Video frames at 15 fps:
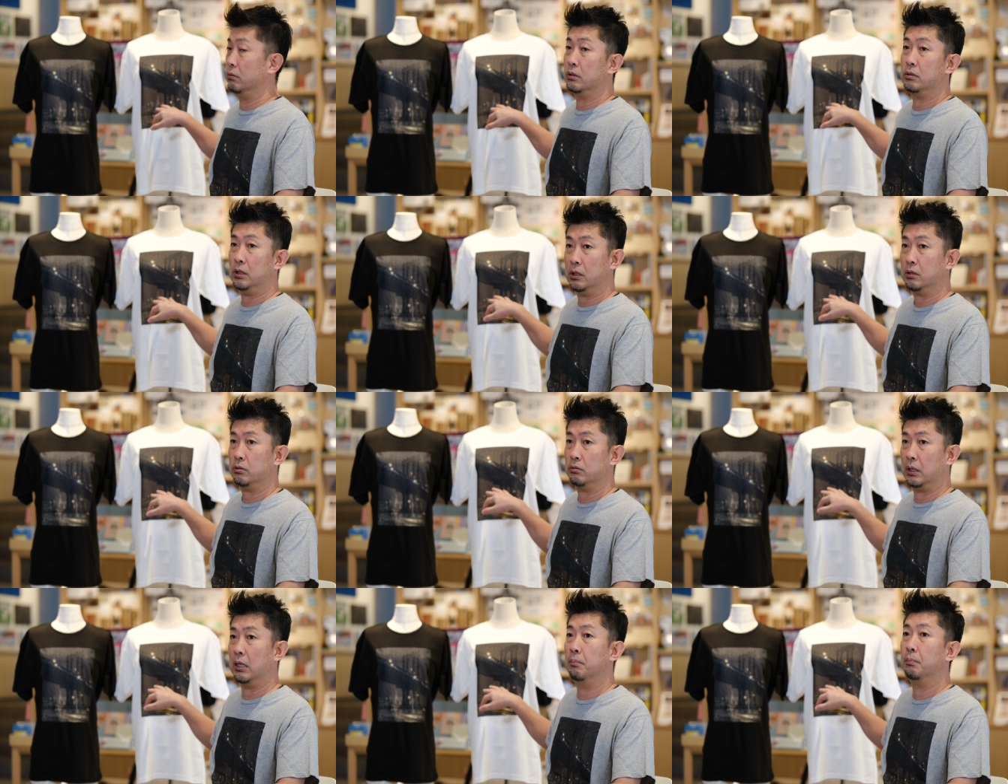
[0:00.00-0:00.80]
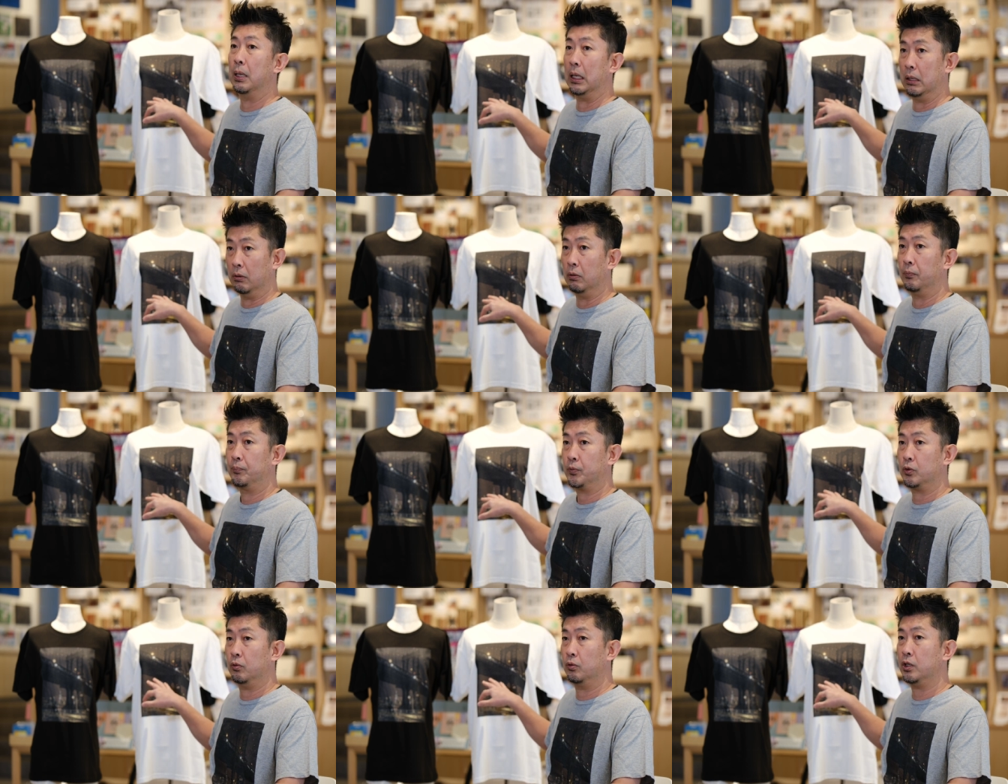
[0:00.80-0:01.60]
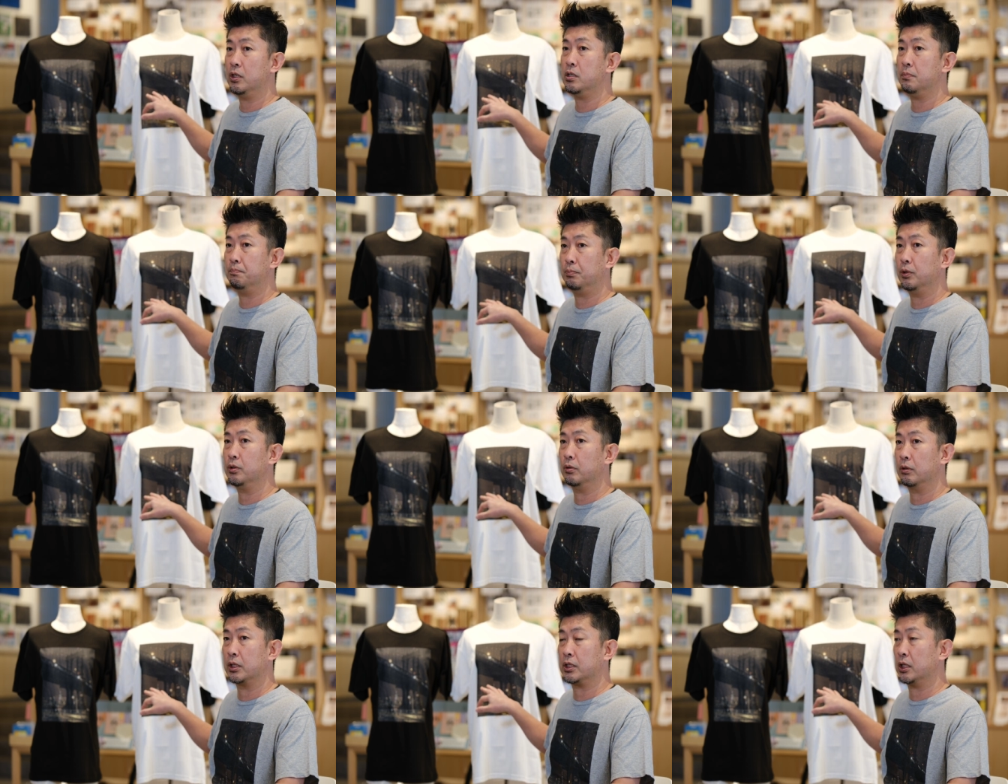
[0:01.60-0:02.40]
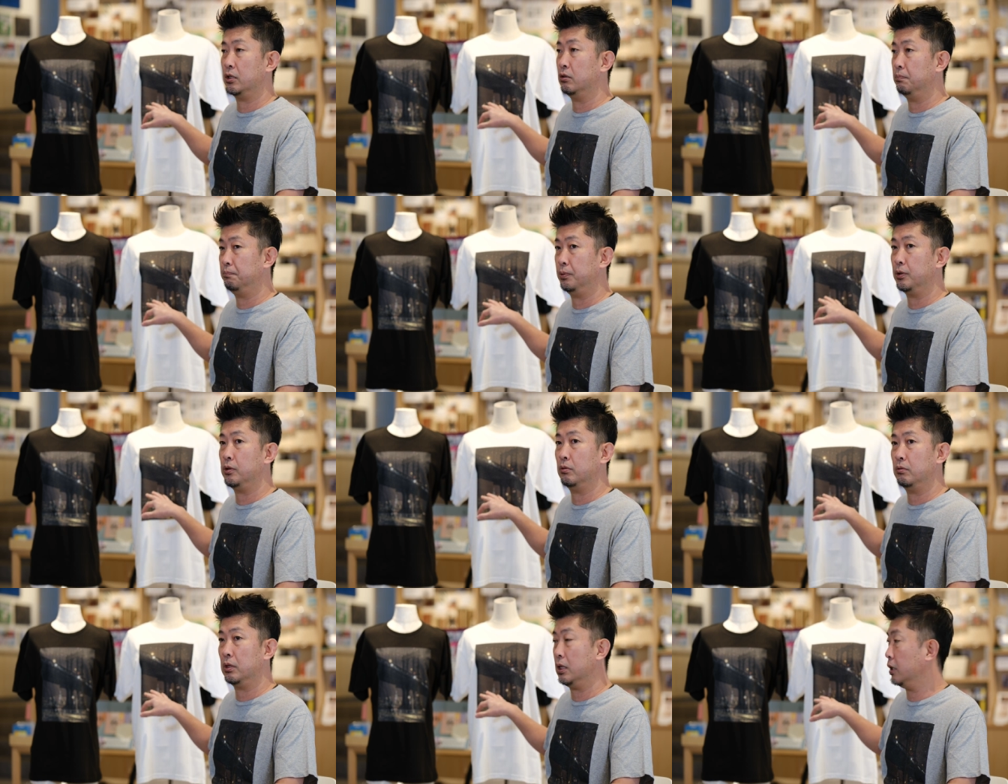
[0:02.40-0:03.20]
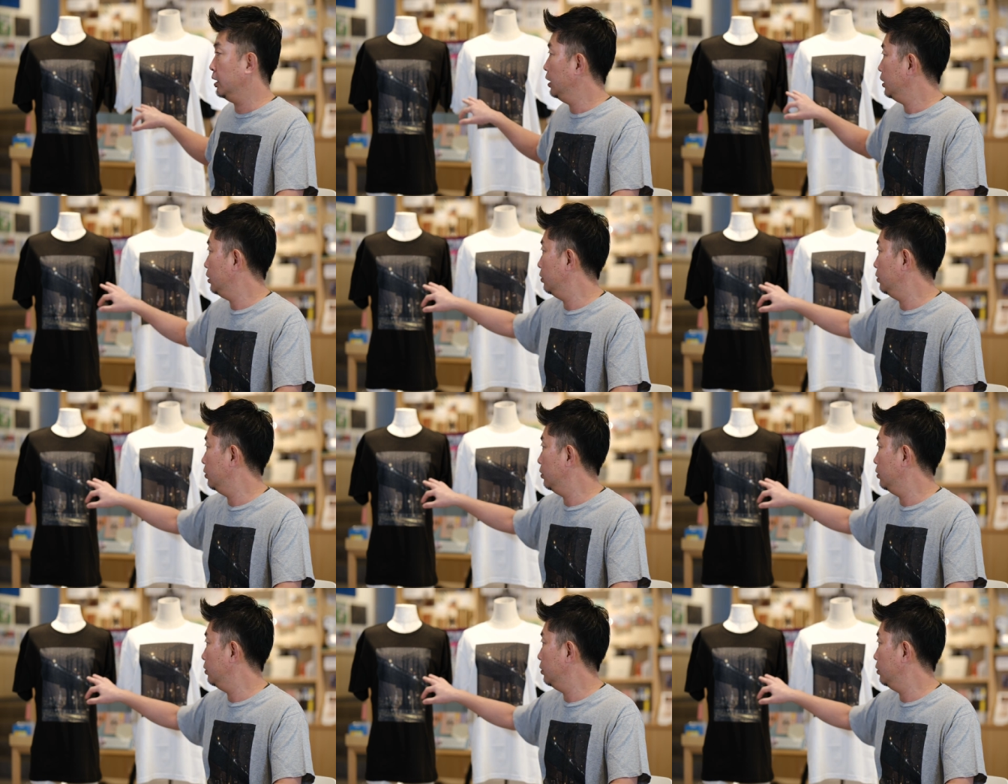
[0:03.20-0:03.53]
んですねちょっとアンバーのちょっとオレンジっぽいような茶色っぽいような